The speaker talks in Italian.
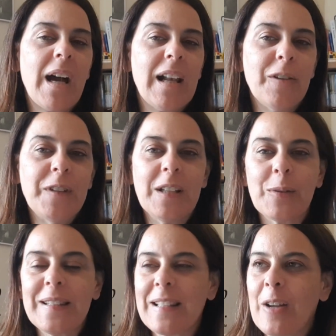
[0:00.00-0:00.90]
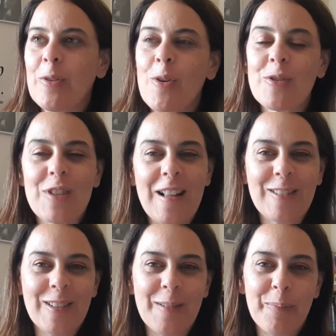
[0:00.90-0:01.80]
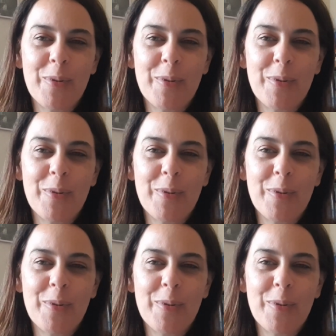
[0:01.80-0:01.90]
alla fine quest'anno ho scelto